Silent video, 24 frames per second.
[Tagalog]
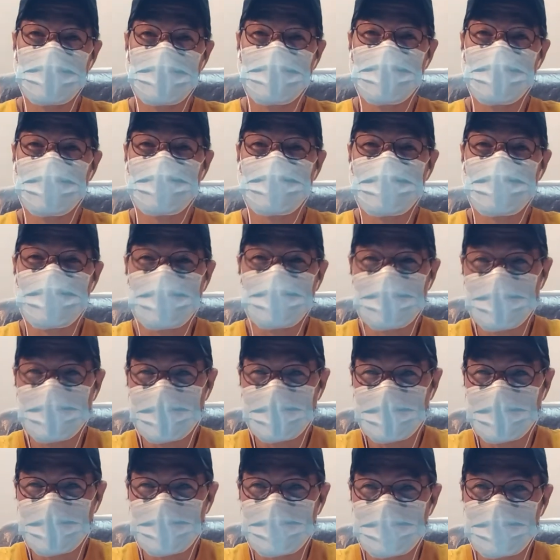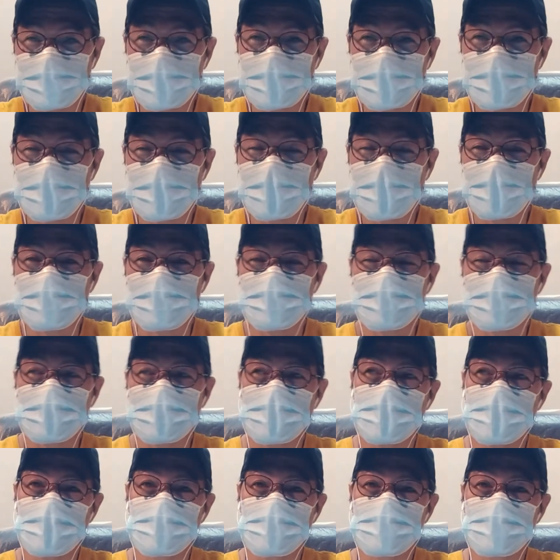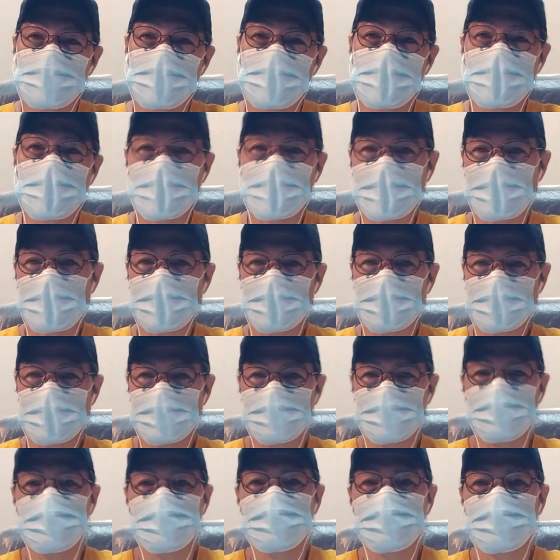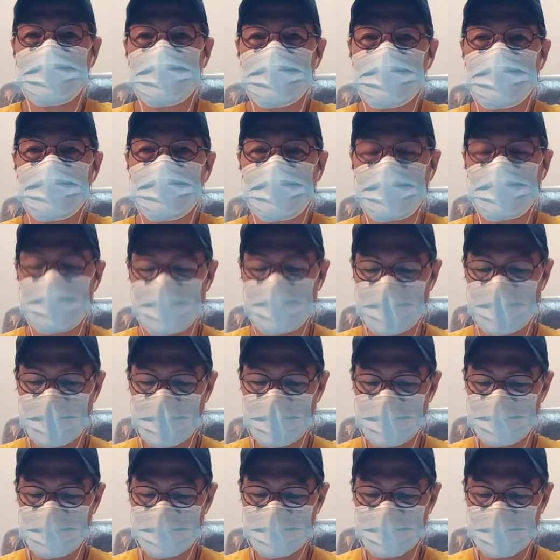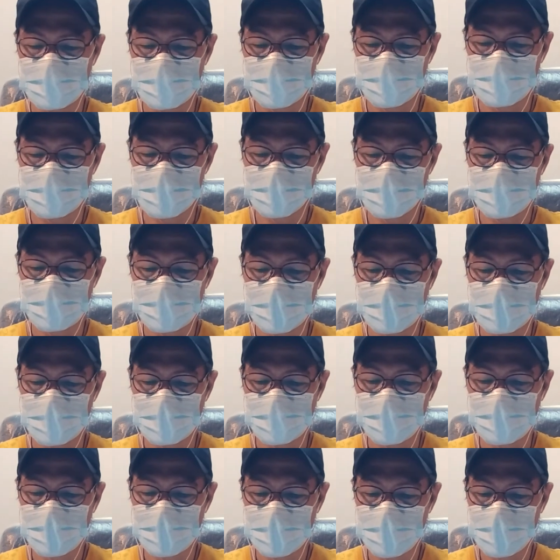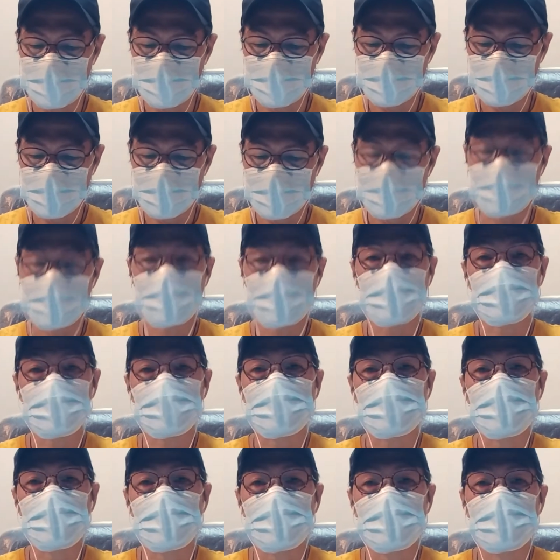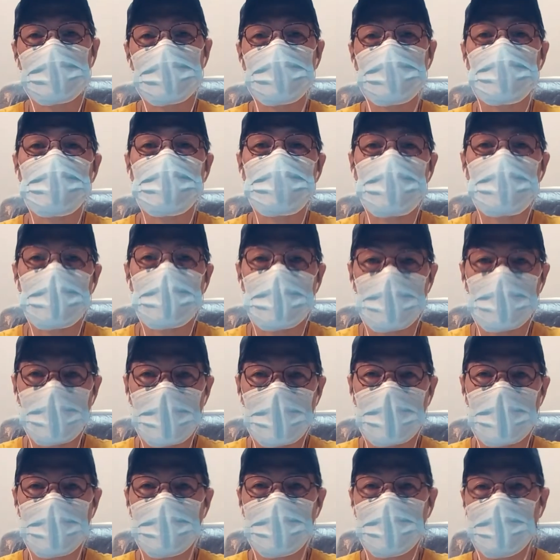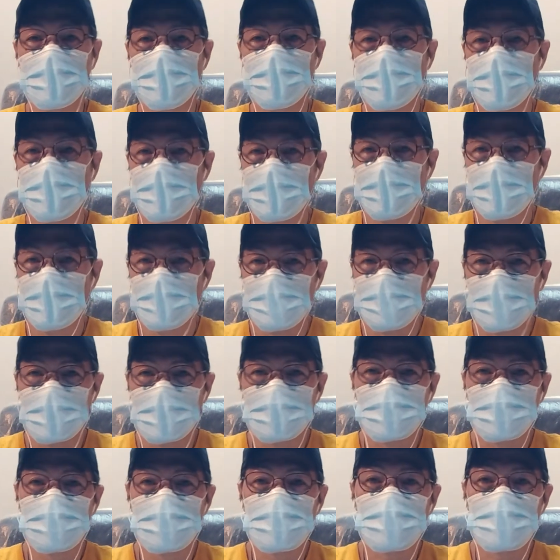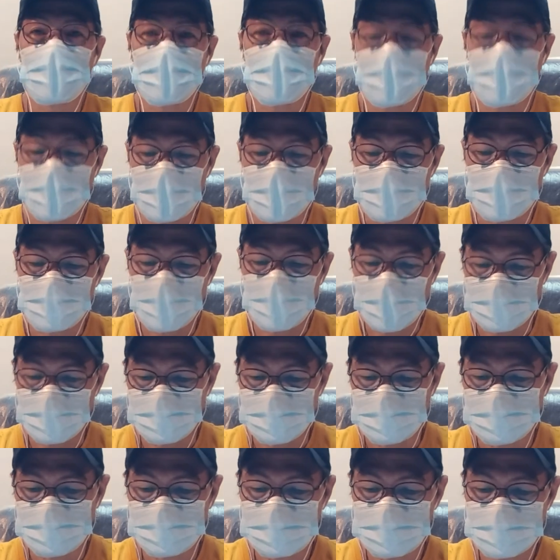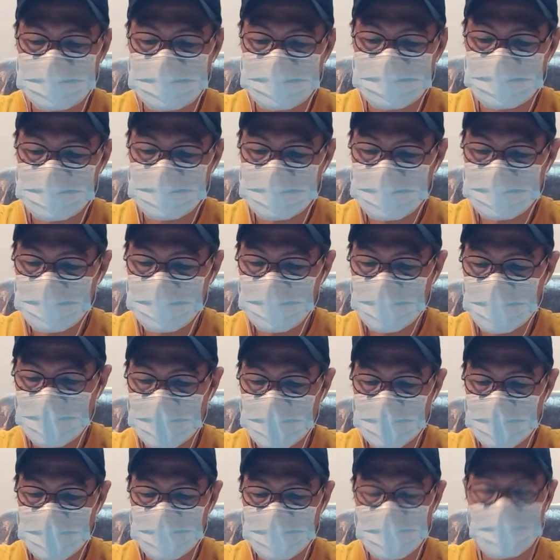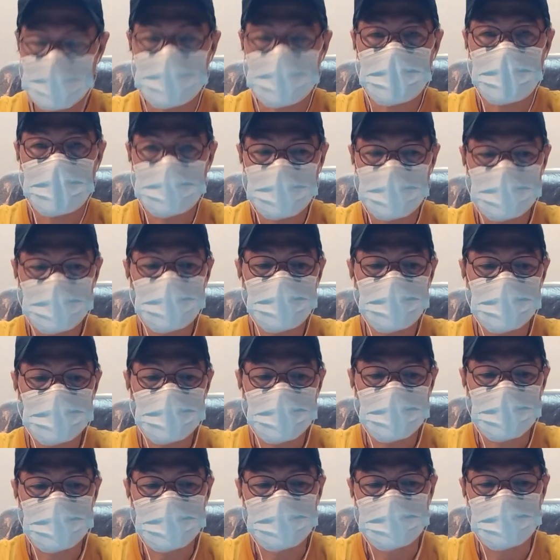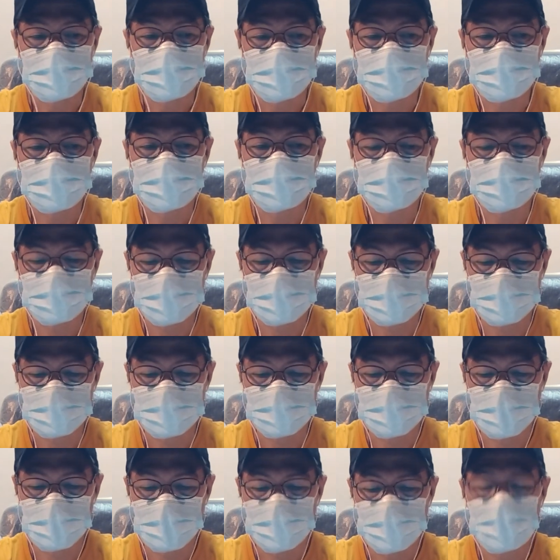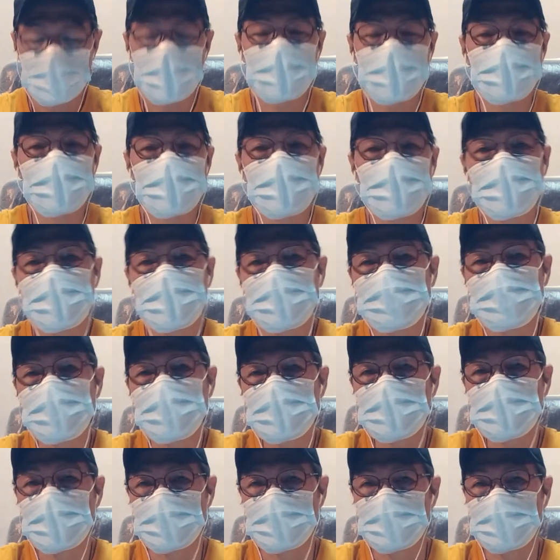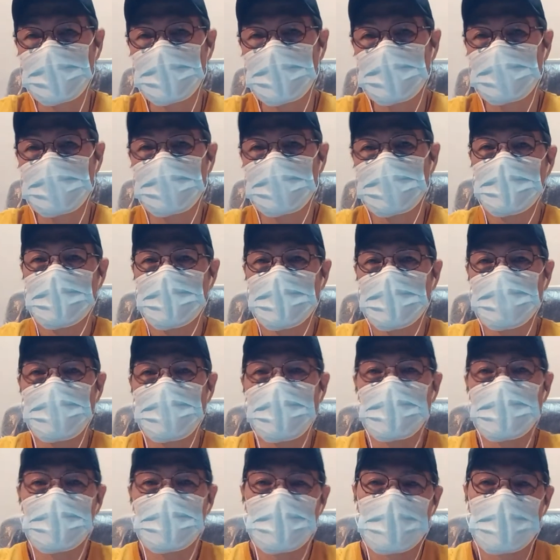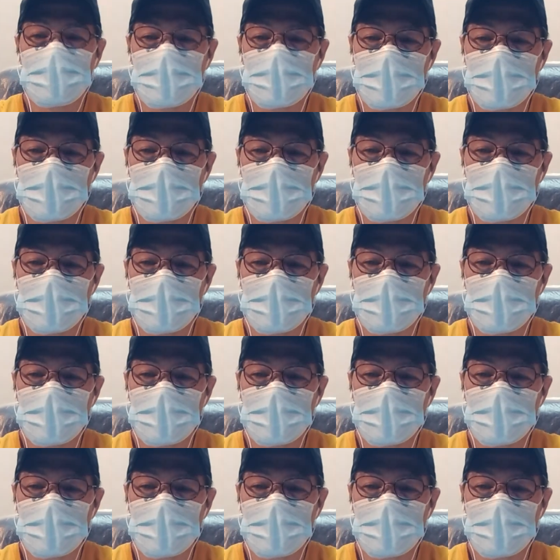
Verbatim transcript: pwede yun. Manggagamot ng medical. Manggagamot ng spiritual. Ang kaso nga, eh, ito spiritual. Medyo may pagkakaiba. Pero tama po yung tanong. Bakit kailangan pang tanongin? Bakit uh,